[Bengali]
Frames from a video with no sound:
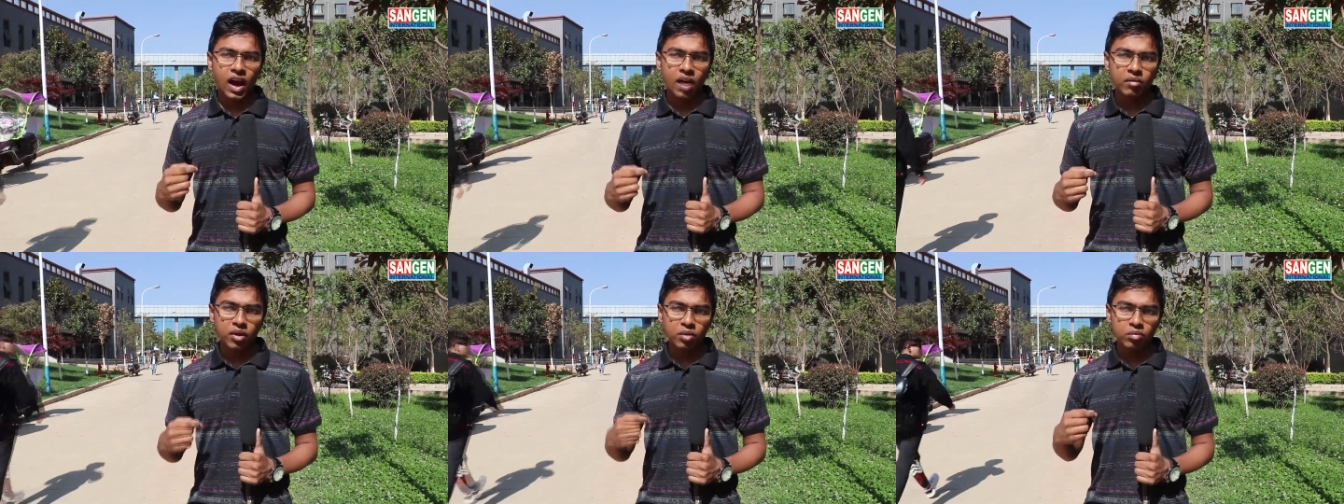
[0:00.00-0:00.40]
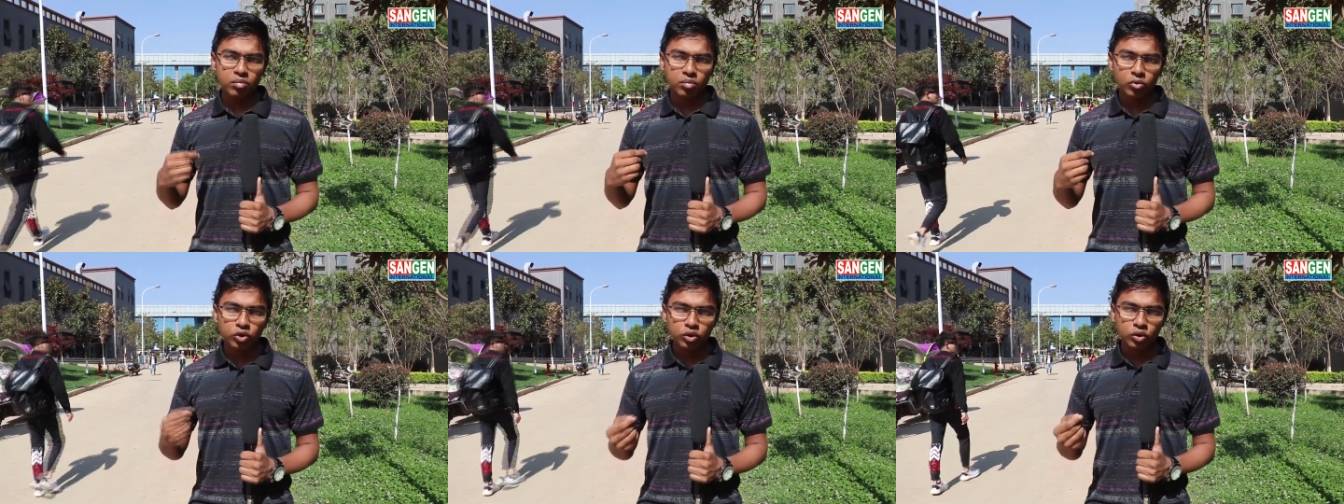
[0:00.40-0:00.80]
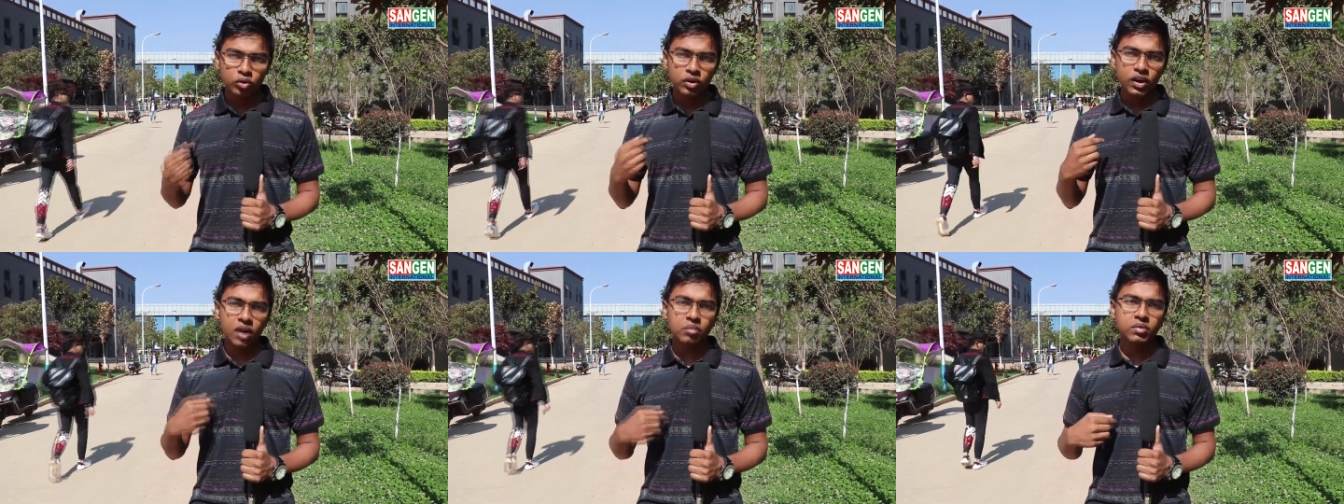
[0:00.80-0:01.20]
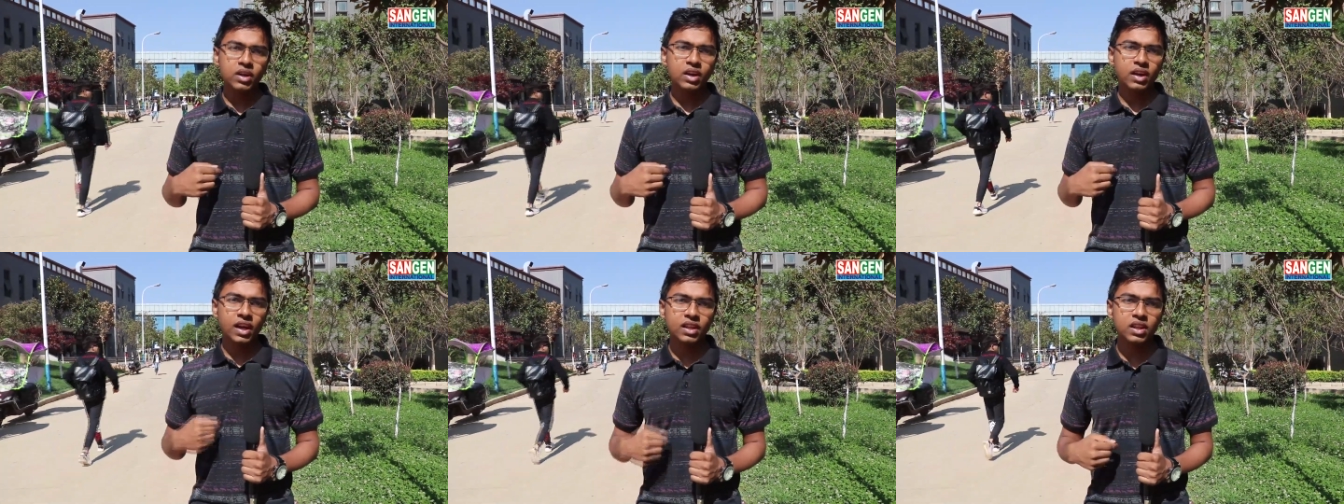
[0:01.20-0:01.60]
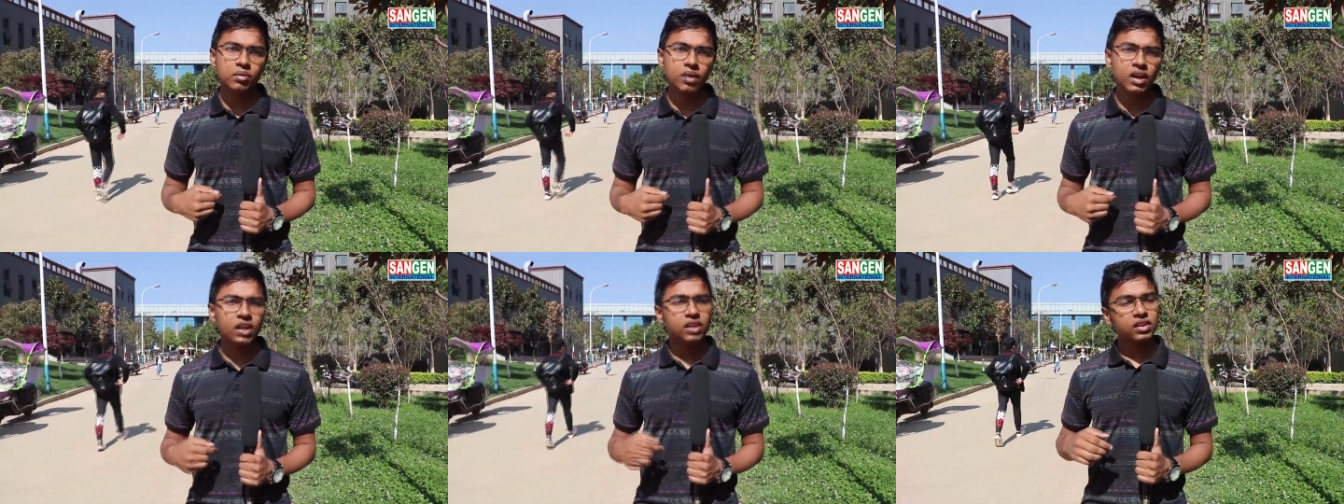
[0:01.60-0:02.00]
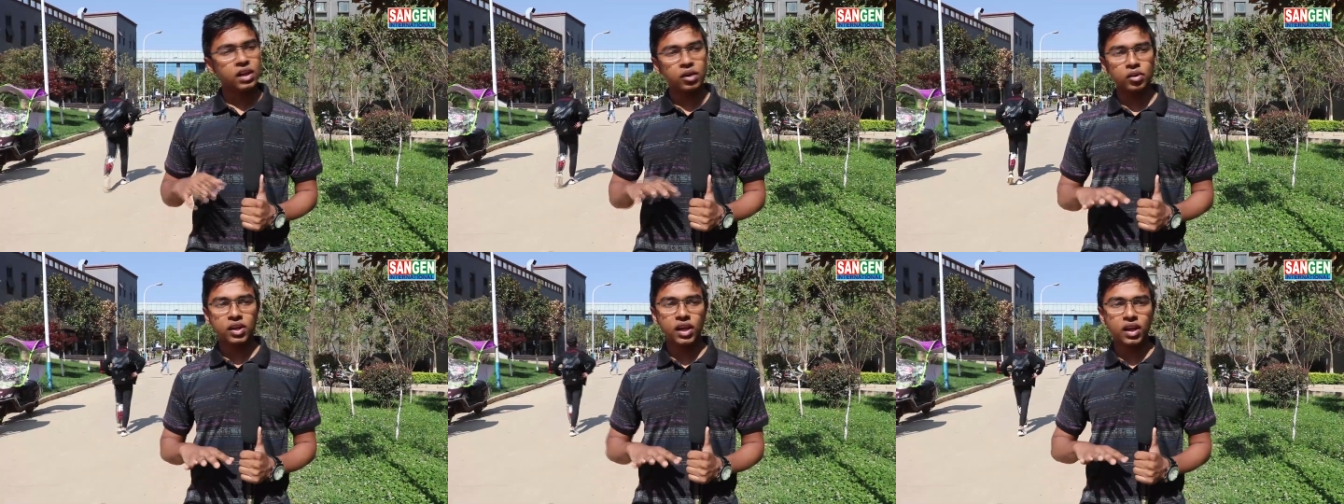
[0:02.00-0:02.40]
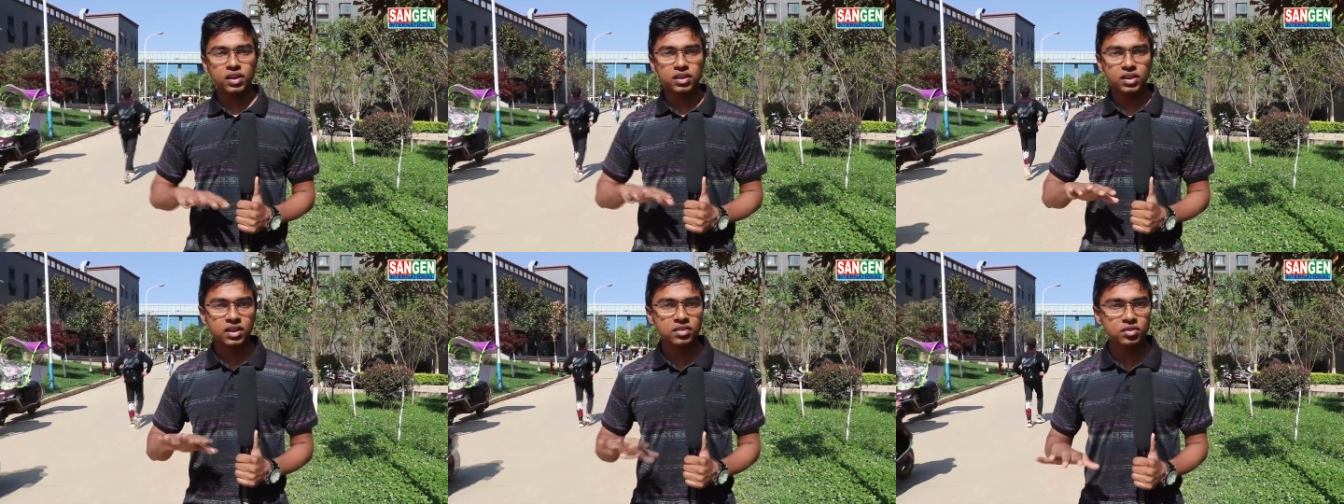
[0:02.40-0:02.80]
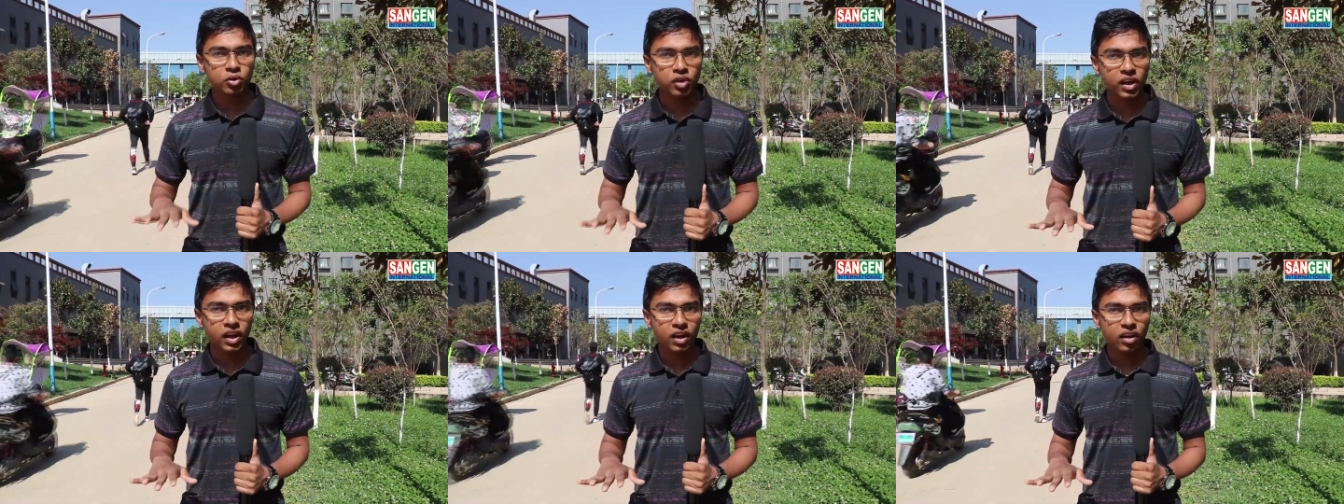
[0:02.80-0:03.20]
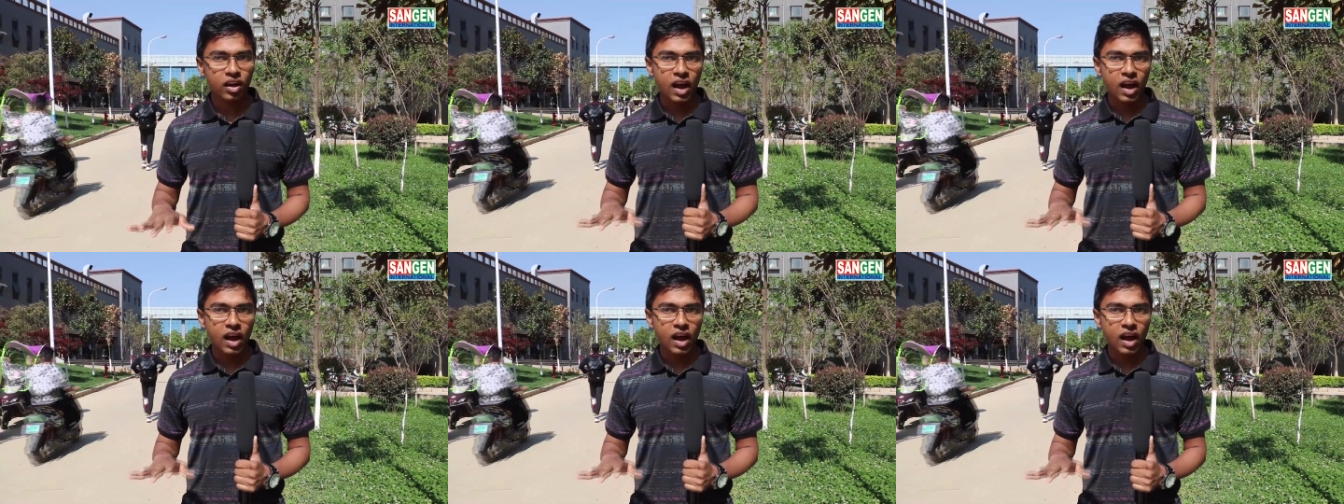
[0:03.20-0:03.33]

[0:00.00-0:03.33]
আমার মতো করে আমি খেতে পারি তাহলে ইটস ওকে